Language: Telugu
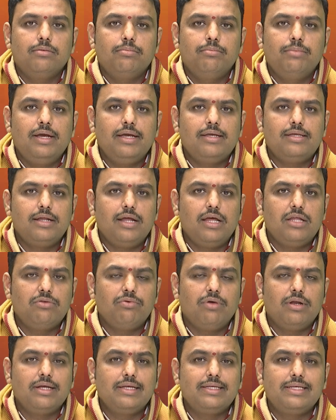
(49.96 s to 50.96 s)
మేషరాశి
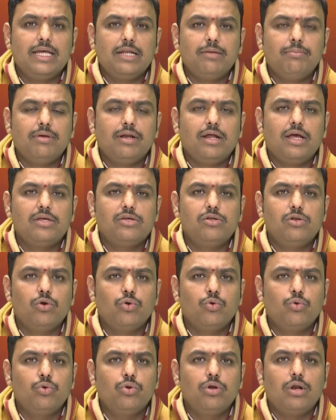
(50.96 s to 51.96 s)
వారికి జన్మ రాశిలో
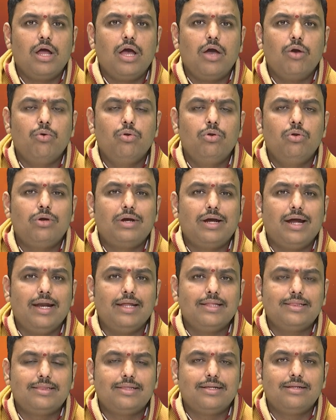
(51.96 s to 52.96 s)
గురు రాహువులు
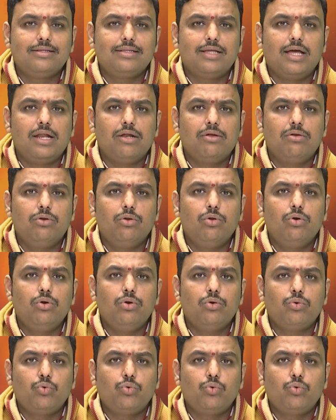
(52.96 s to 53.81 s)
కళత్ర స్థానంలో